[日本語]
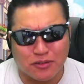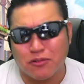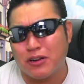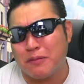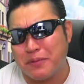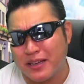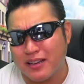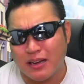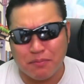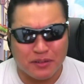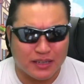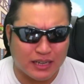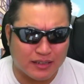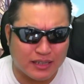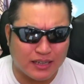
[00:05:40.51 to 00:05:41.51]
ちょっとこれ
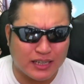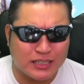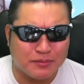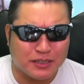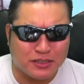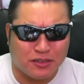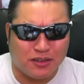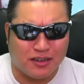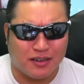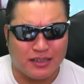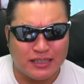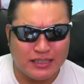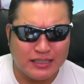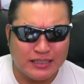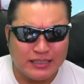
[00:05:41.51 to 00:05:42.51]
ピックアップに格上げしま
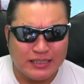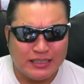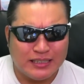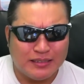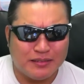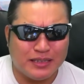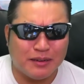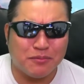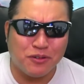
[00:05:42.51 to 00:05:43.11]
しょう。